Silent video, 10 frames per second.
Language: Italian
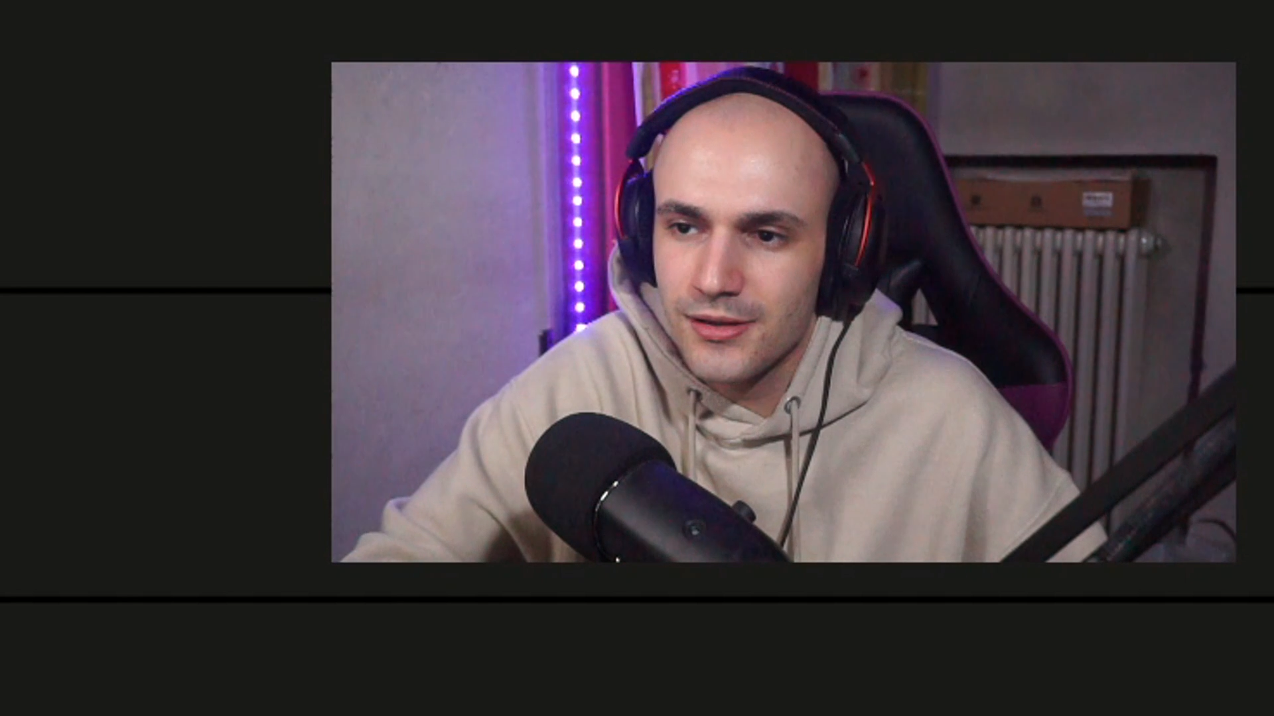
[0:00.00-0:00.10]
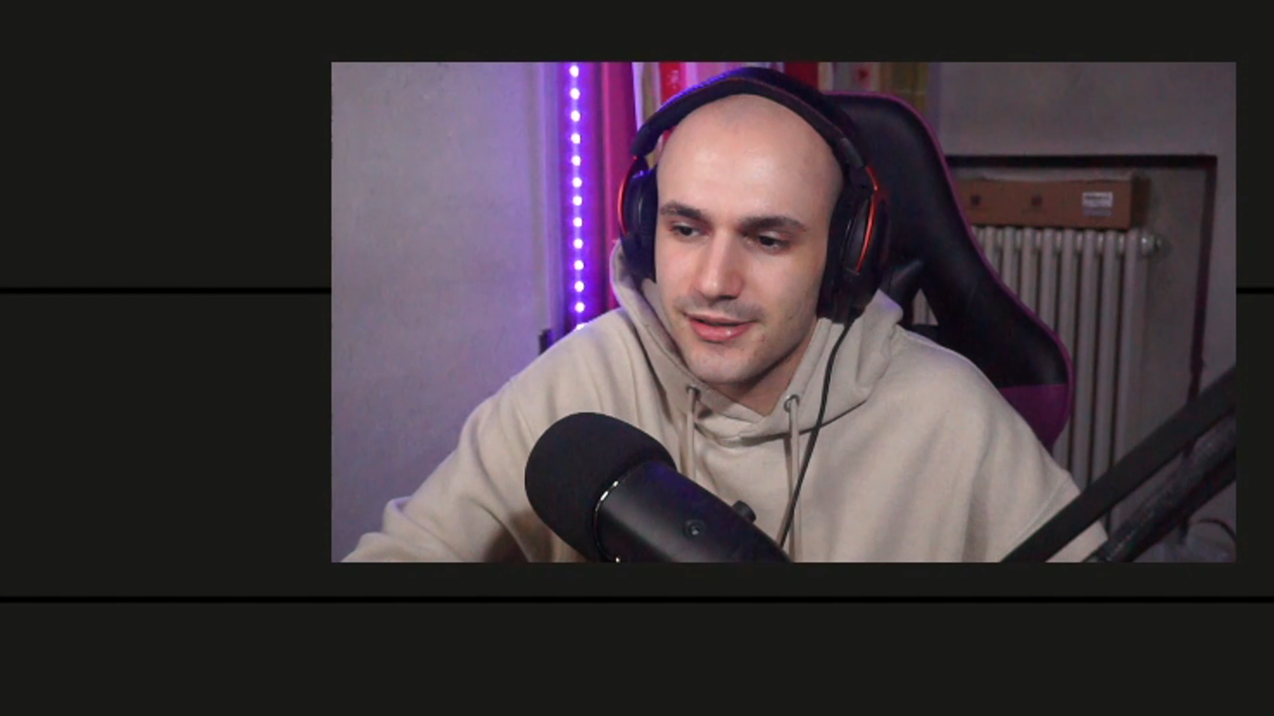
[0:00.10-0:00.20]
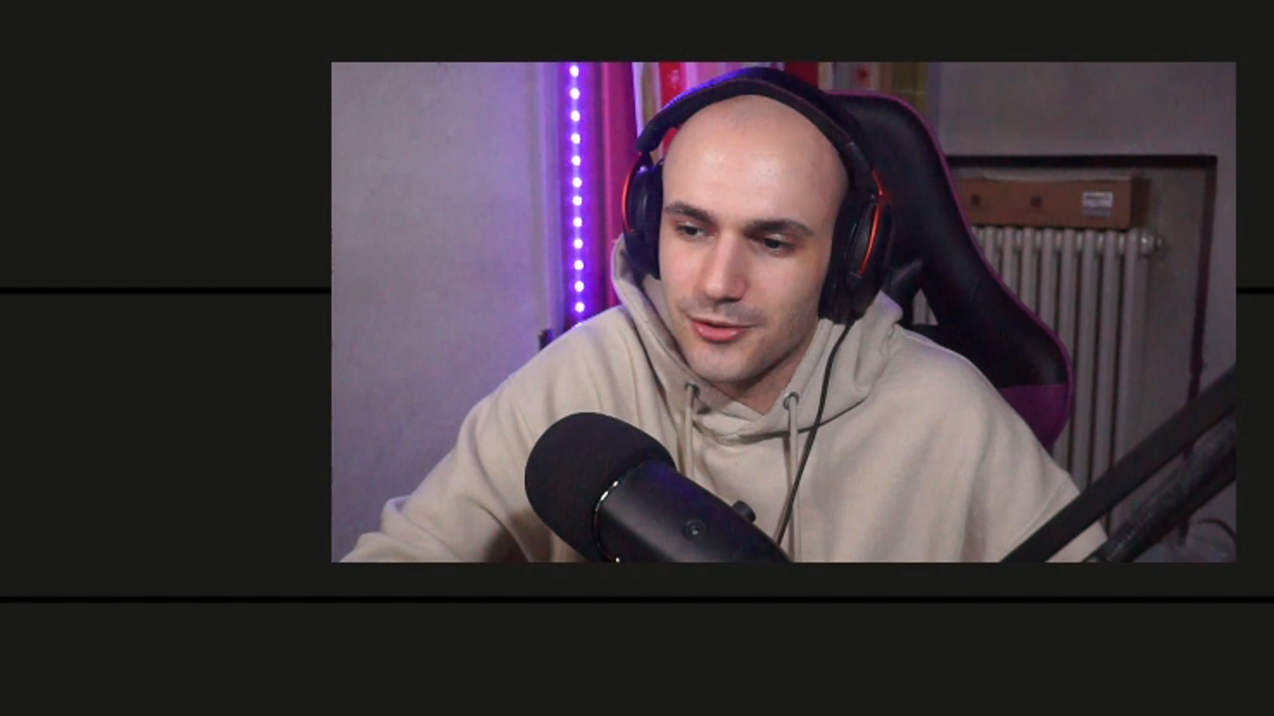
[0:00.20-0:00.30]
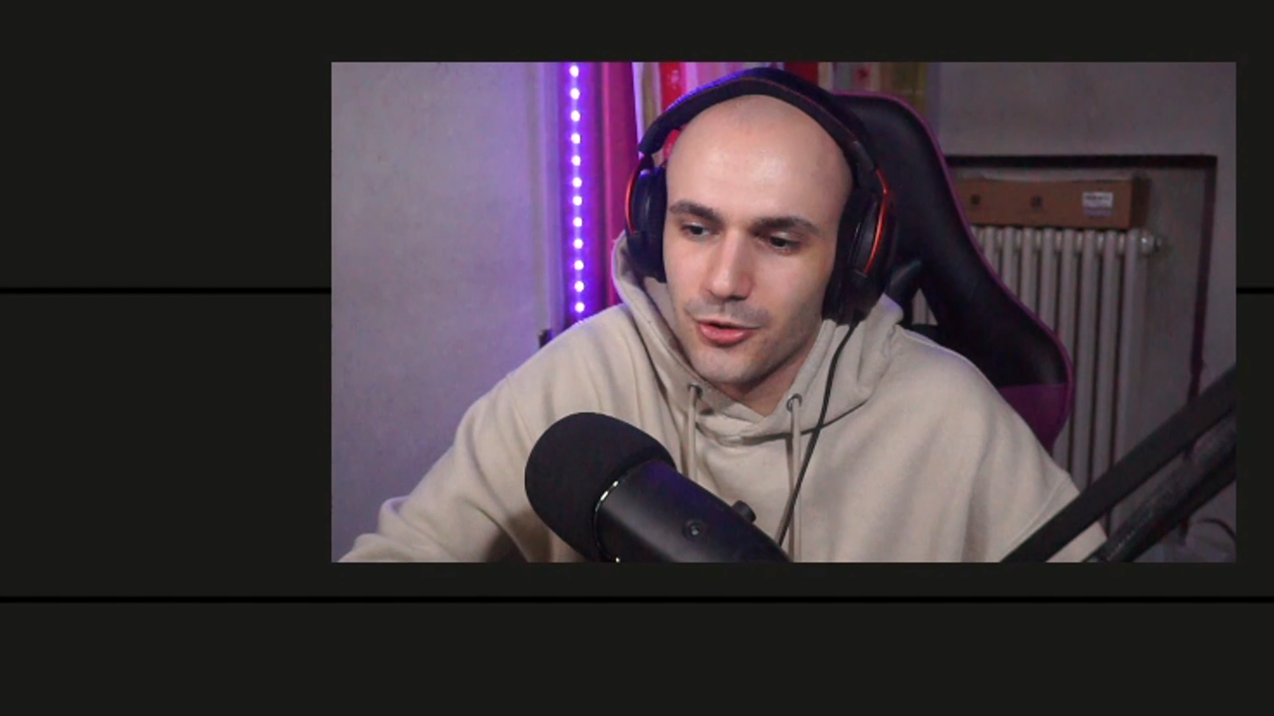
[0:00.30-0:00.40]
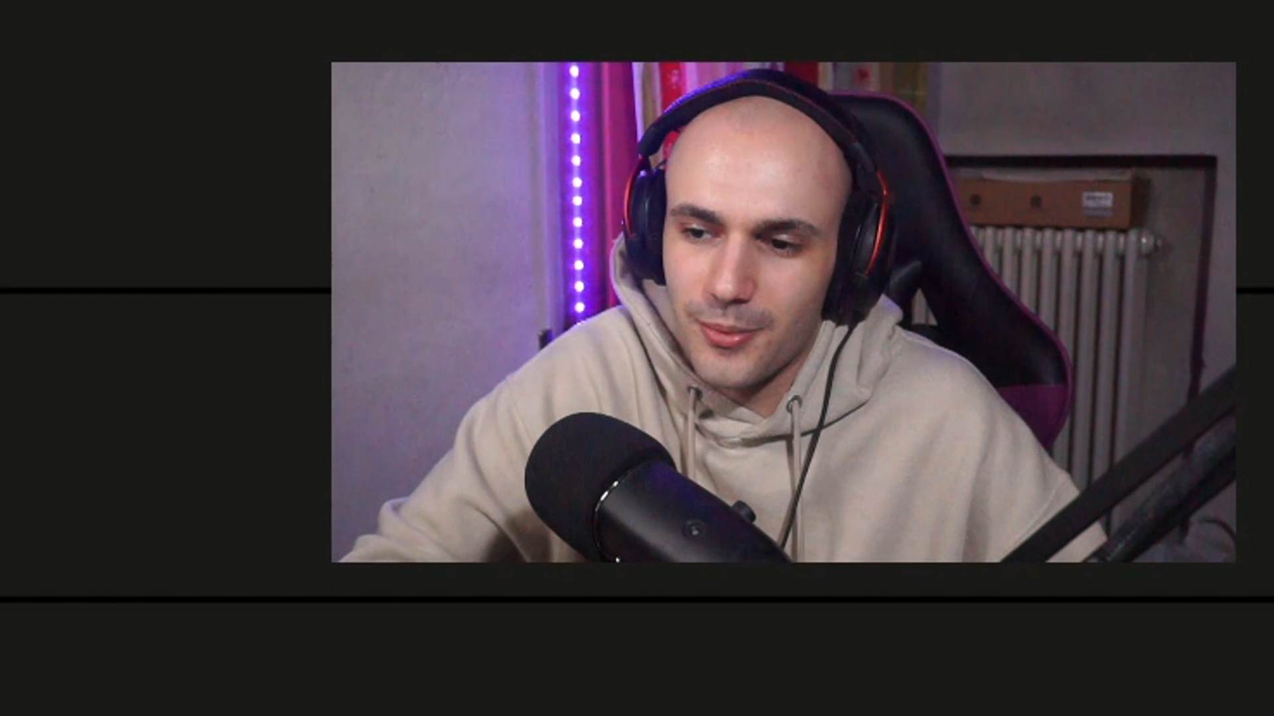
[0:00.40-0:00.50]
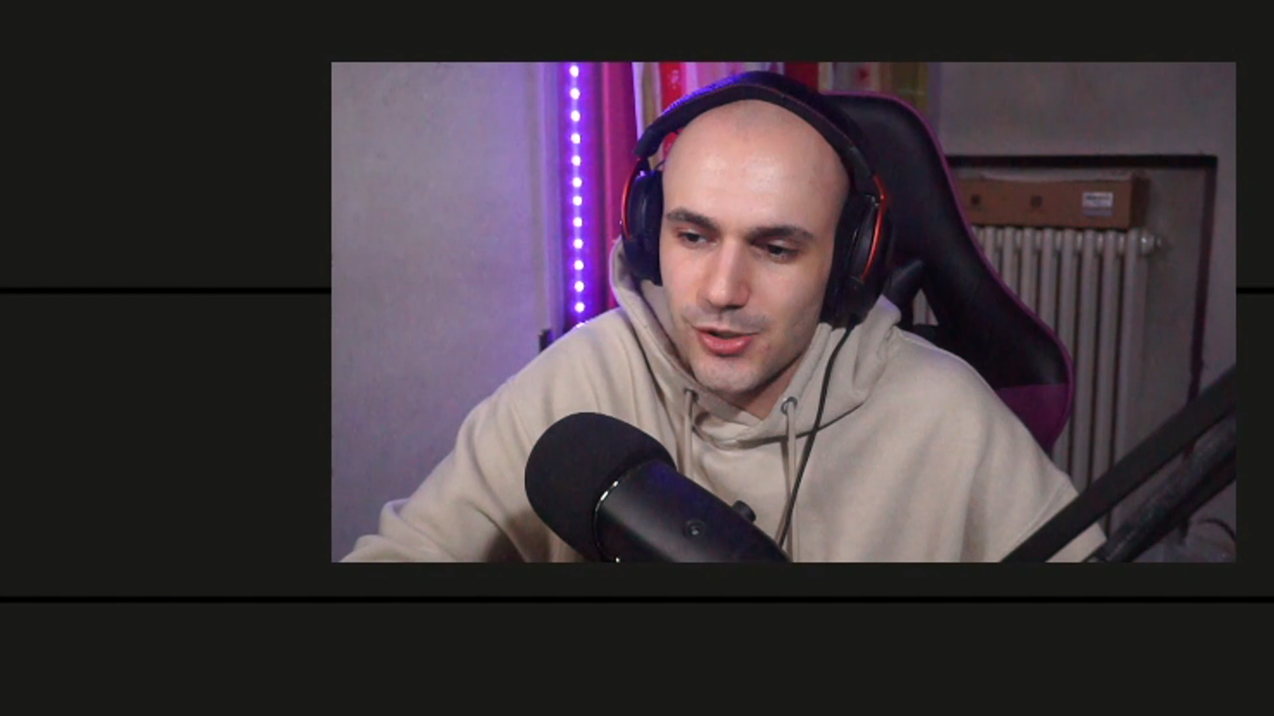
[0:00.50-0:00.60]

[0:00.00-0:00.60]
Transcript: secondo me